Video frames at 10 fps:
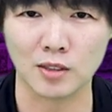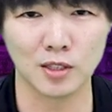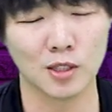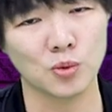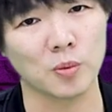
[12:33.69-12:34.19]

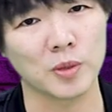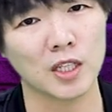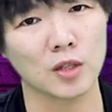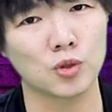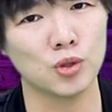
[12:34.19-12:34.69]
这些是我们
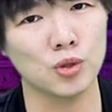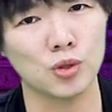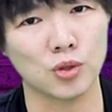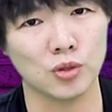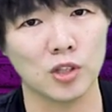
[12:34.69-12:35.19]
应该支
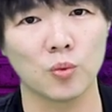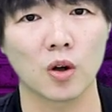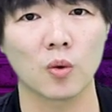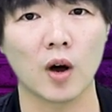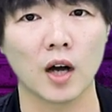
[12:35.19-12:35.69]
持的
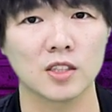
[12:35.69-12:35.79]
文化，